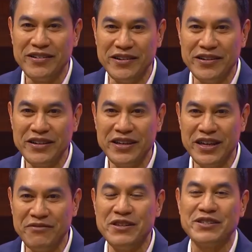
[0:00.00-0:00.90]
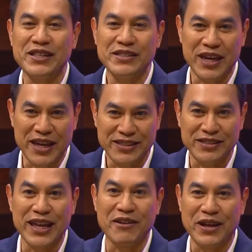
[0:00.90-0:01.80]
หรือ invention
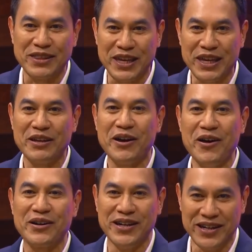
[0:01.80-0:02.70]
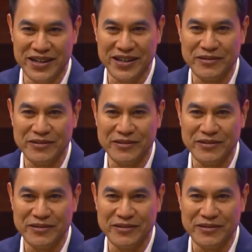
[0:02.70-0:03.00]
test ในวันนี้ก็คือ